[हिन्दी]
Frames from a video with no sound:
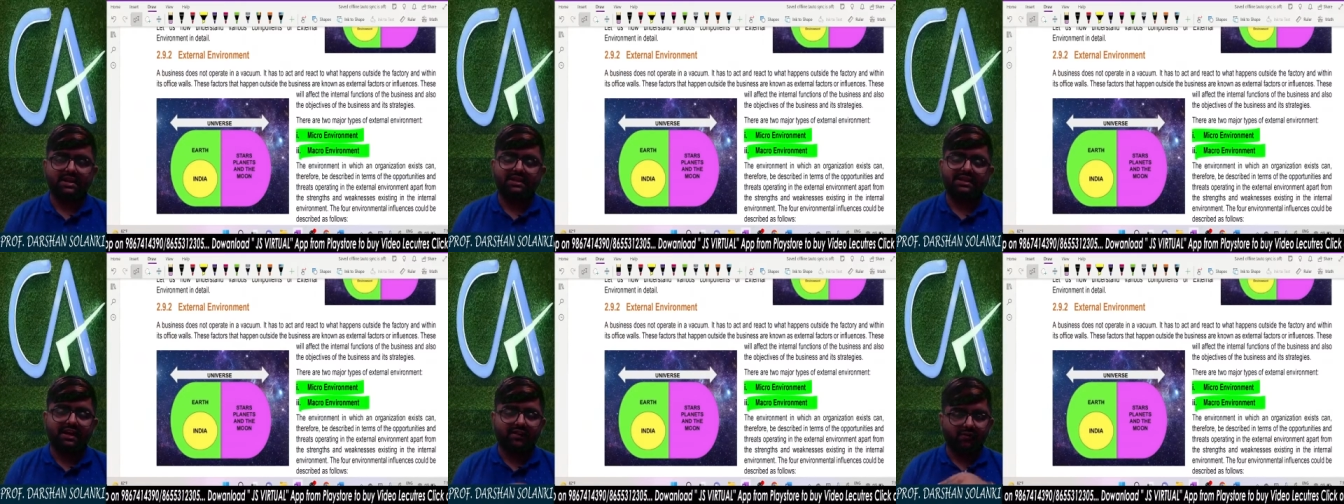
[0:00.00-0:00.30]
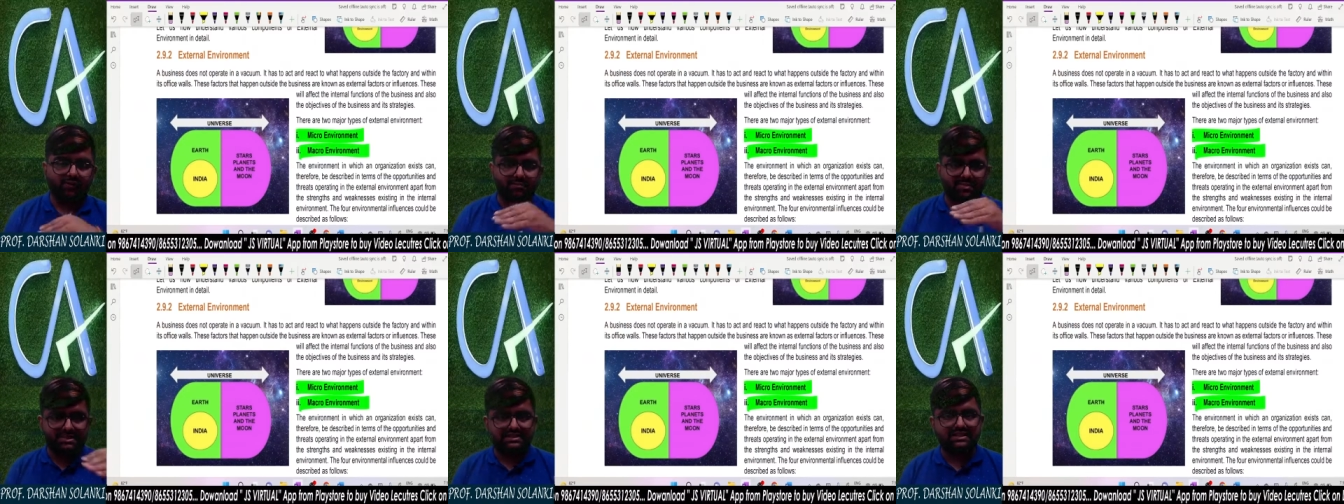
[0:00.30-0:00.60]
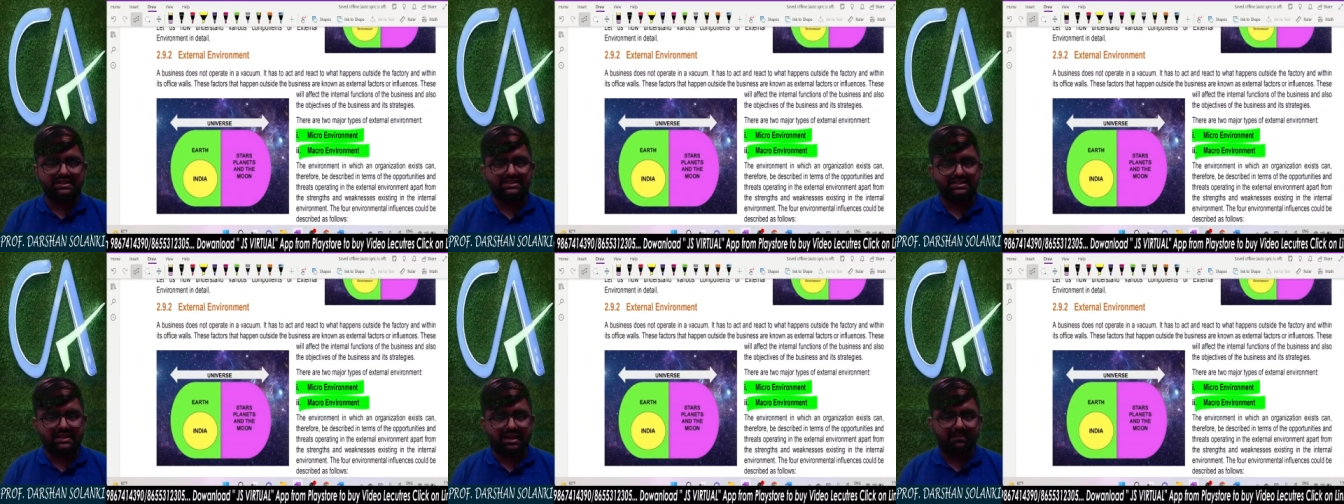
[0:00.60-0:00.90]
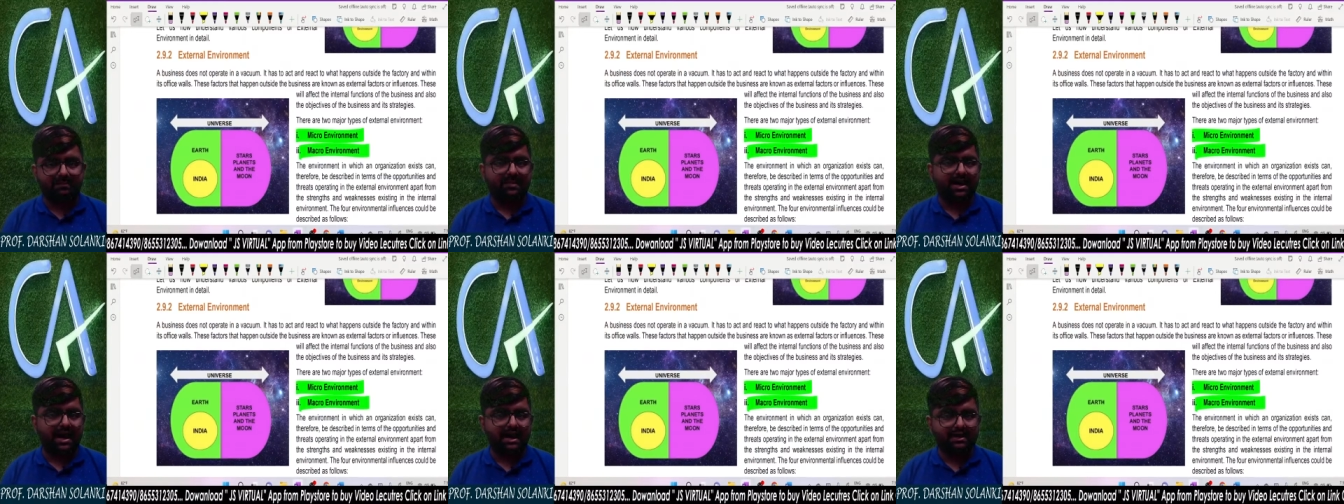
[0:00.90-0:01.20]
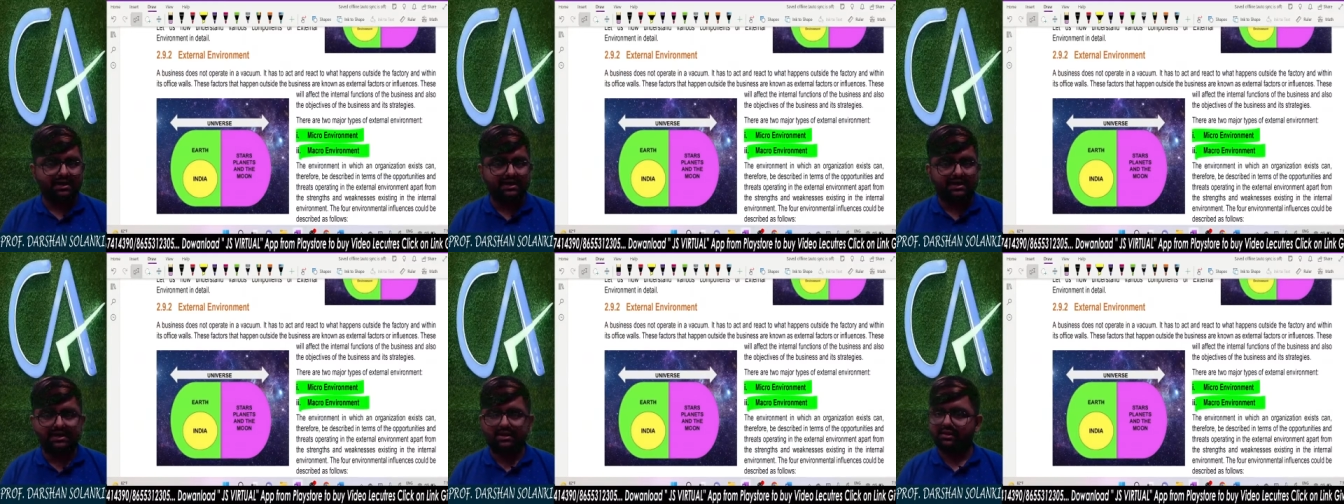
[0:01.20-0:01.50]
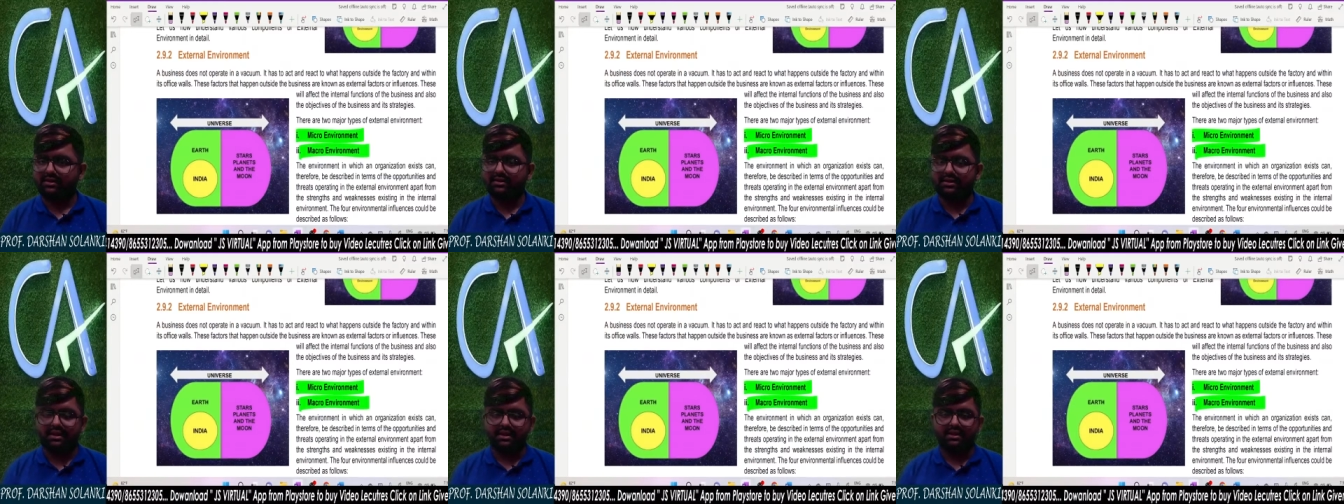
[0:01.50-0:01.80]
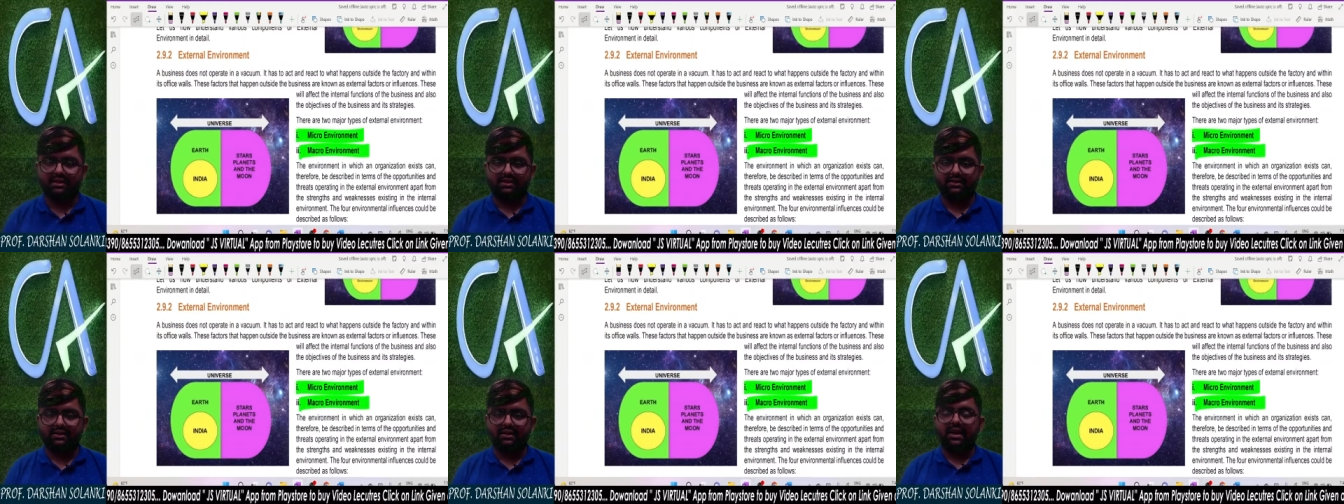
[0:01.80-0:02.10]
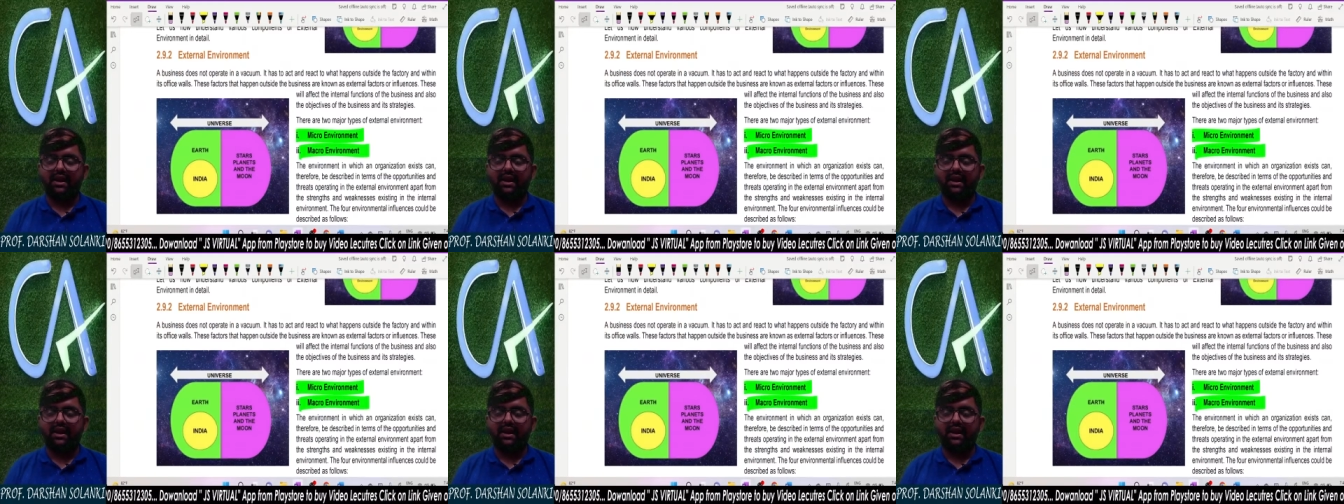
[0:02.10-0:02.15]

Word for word: क्या वो बिजनेस का पार्ट है नहीं